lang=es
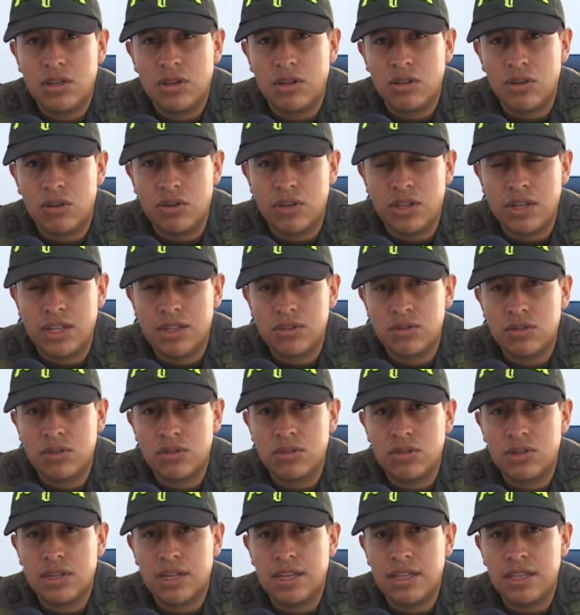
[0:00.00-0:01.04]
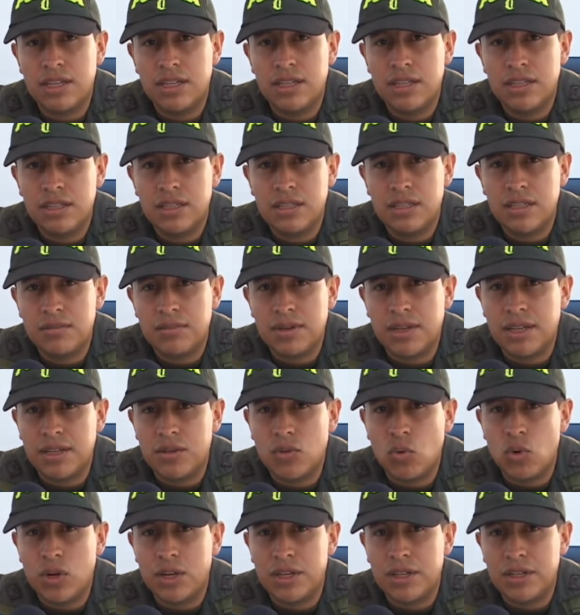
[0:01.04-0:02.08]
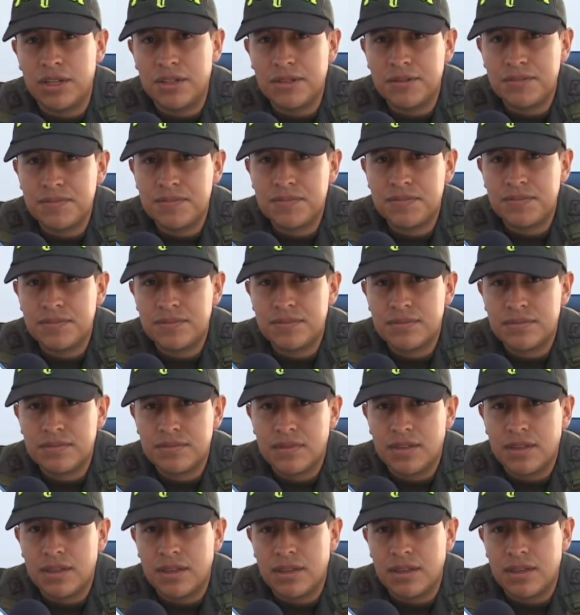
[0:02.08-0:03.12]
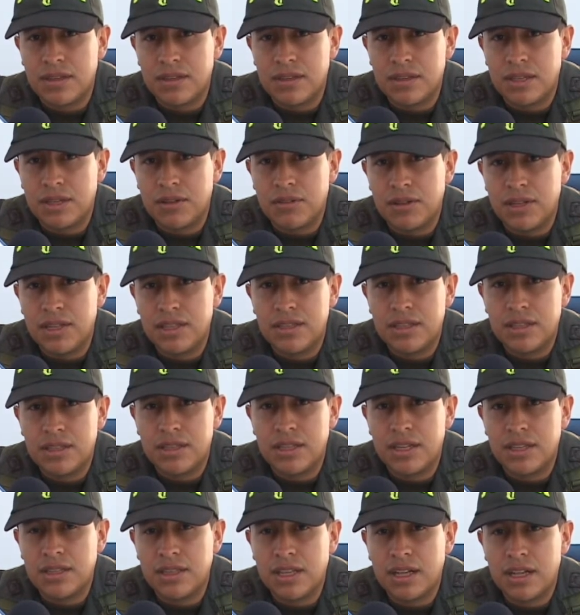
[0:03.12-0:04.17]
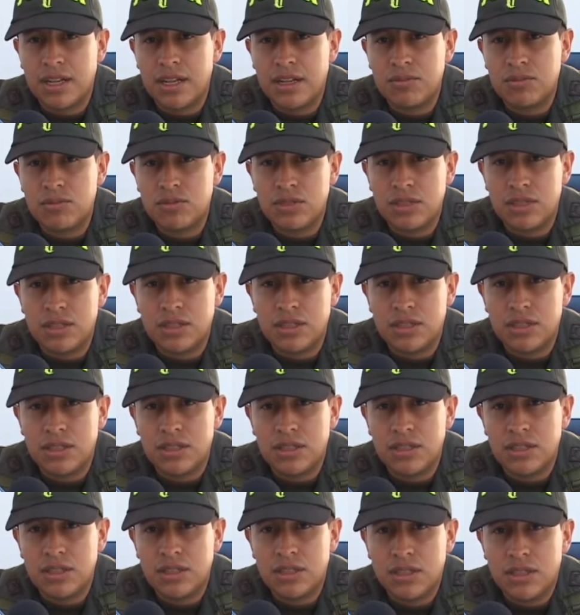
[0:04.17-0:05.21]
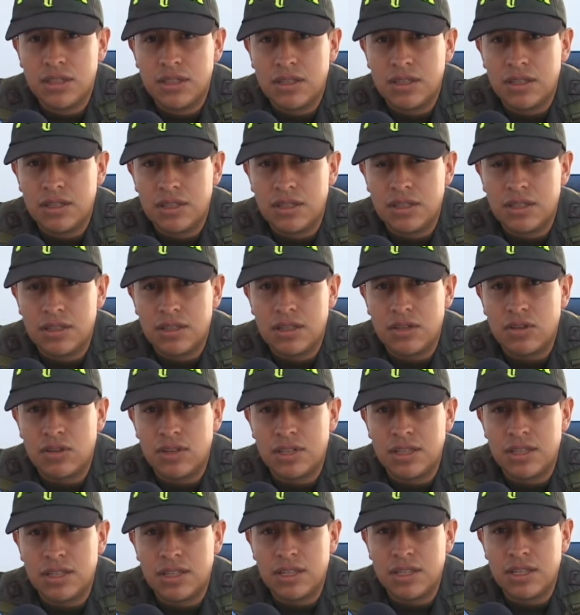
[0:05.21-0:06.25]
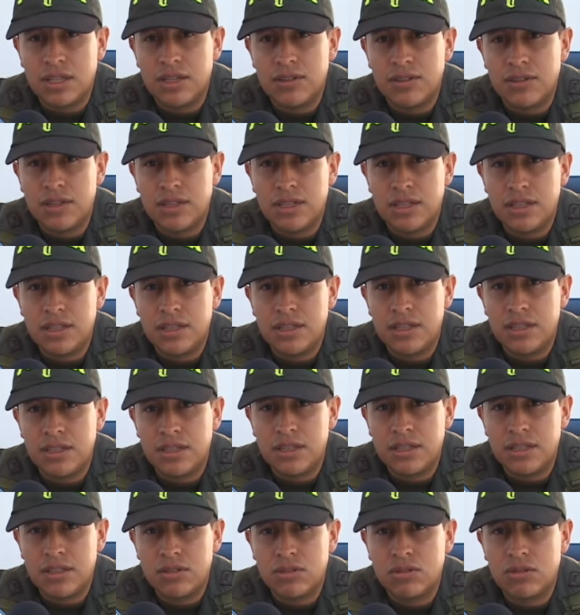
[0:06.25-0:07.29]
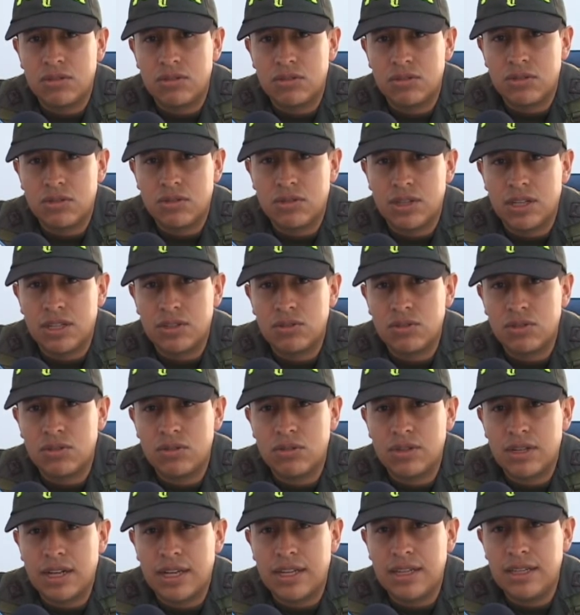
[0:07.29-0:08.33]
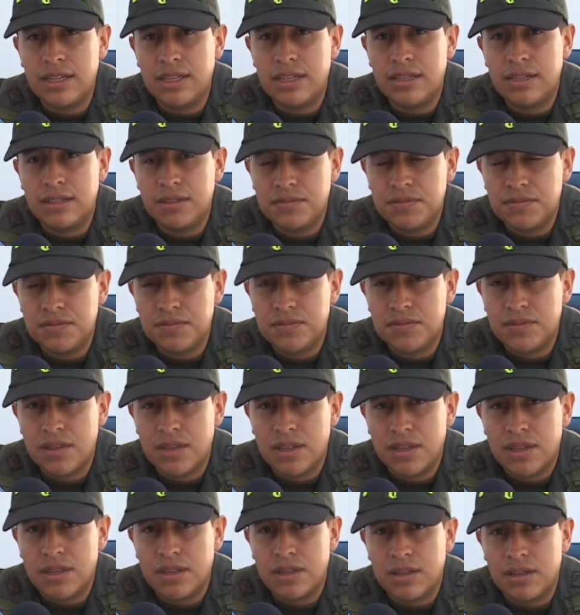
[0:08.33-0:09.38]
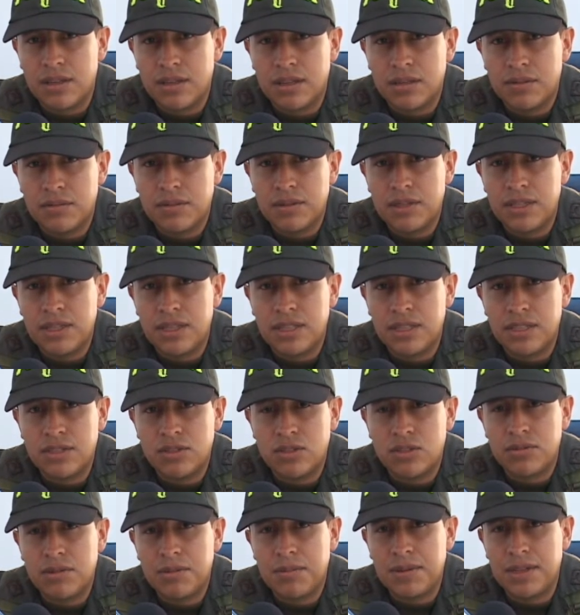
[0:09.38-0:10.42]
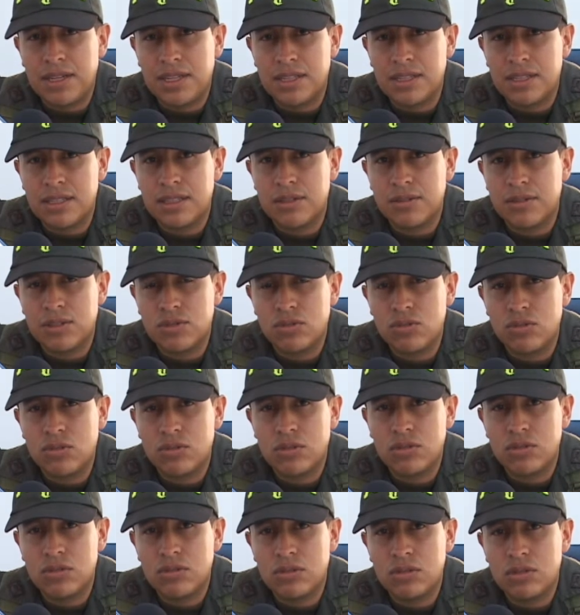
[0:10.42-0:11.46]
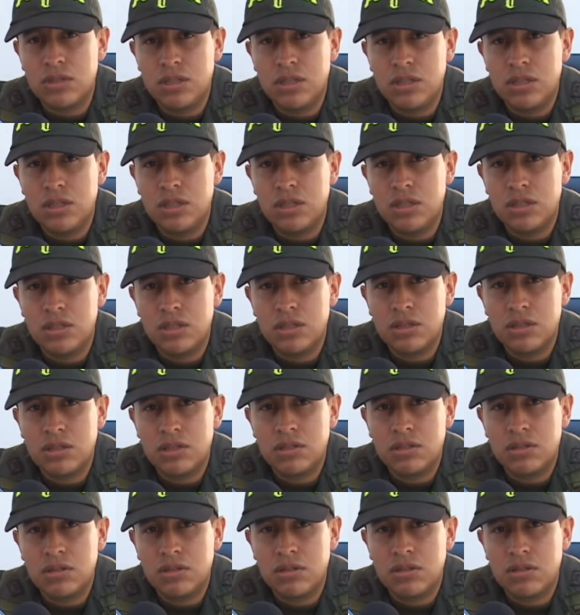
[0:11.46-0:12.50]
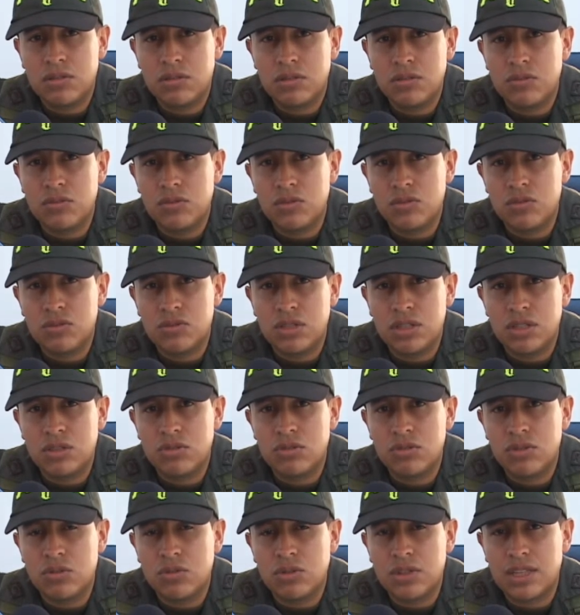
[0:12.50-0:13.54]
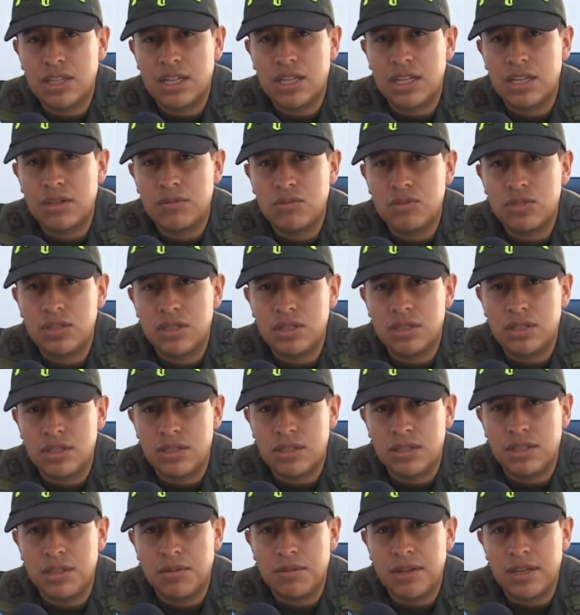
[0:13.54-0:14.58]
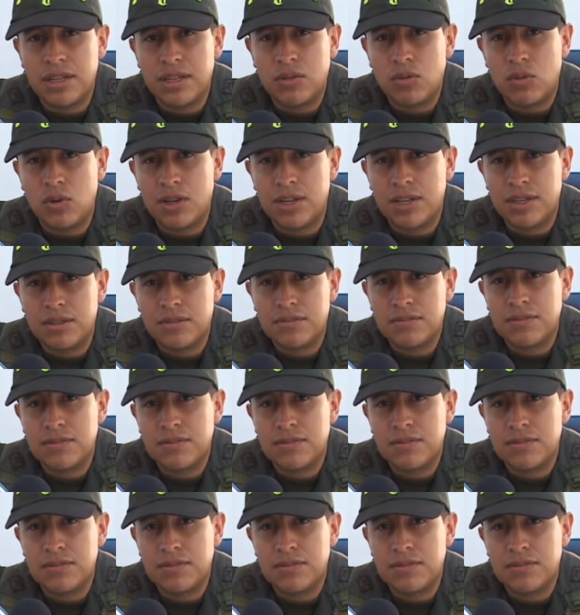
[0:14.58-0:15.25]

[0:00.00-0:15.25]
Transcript: cloridato de cocaína y marihuana. Entre 20 y 30 gramos de, lo que tiene que ver eh, con cloridato de cocaína, 25 papeletas de bazuco y como 150 gramos de, de marihuana.